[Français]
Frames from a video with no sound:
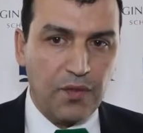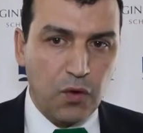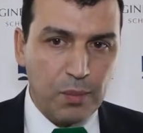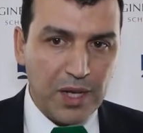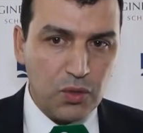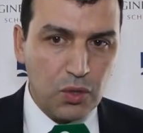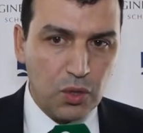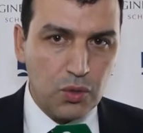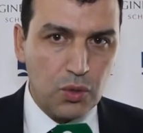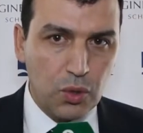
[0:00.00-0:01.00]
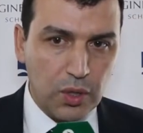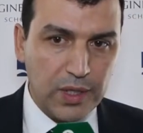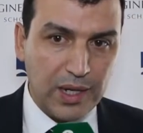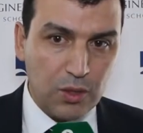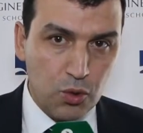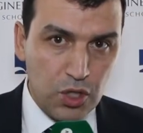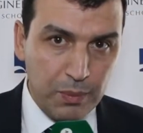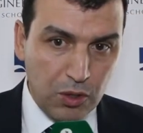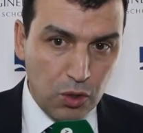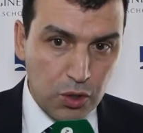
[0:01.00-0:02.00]
formation sur des technologies
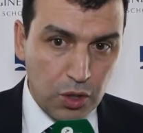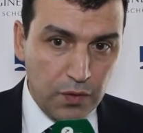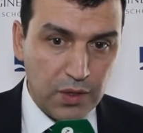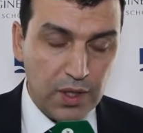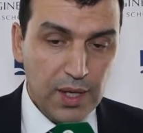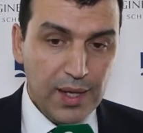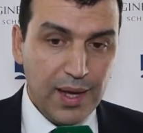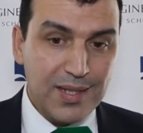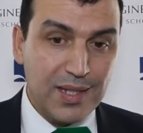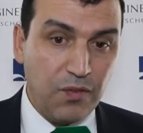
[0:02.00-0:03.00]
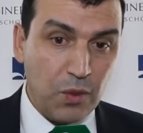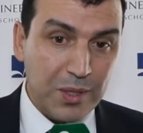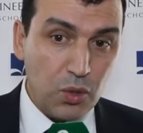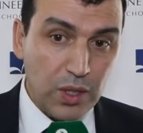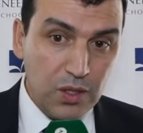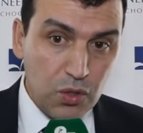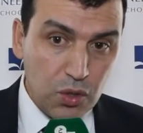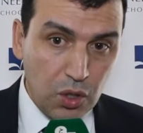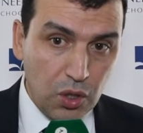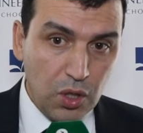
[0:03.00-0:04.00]
Microsoft et c'est des formations qui
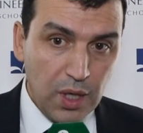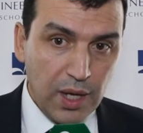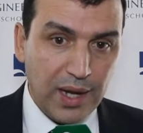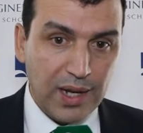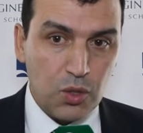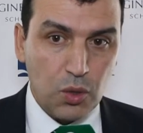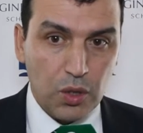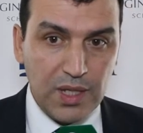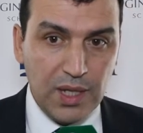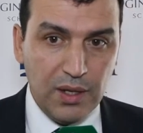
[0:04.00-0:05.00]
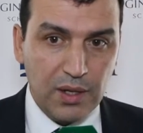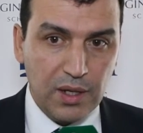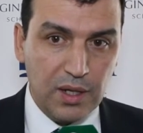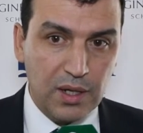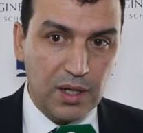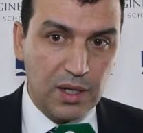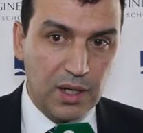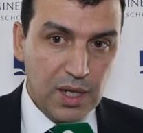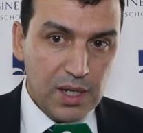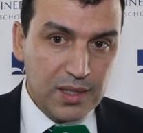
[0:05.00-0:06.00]
sont à la sortie
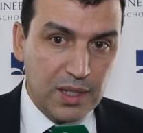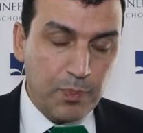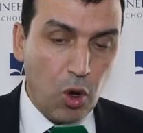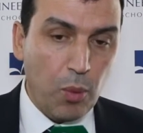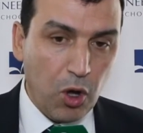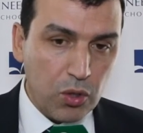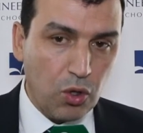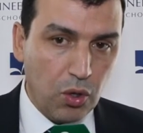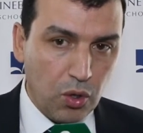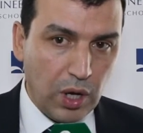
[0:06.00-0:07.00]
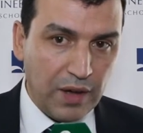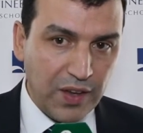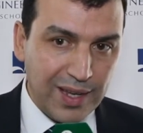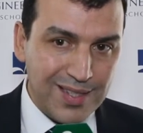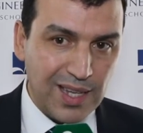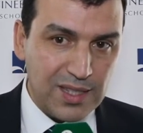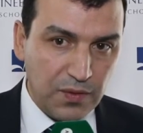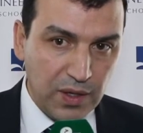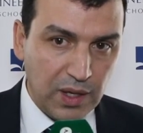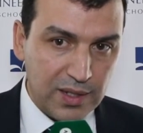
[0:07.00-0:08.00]
diplômantes avec un,
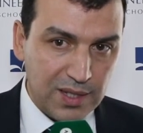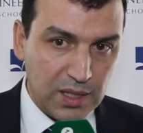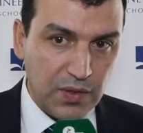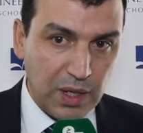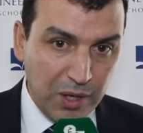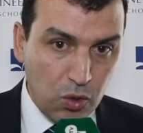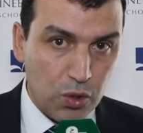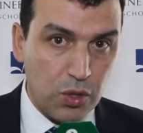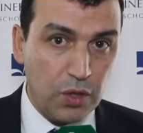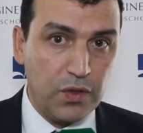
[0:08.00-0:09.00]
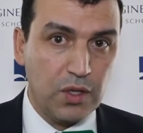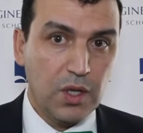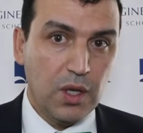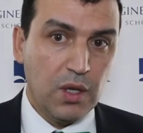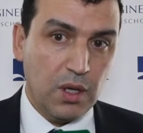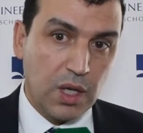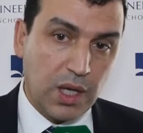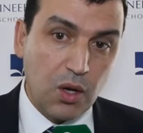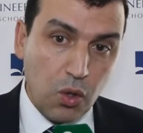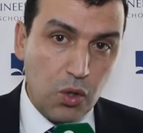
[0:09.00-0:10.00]
certificat Microsoft
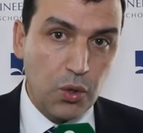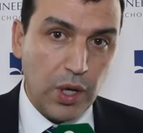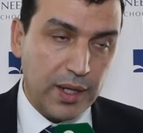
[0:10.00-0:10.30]
qui est reconnu à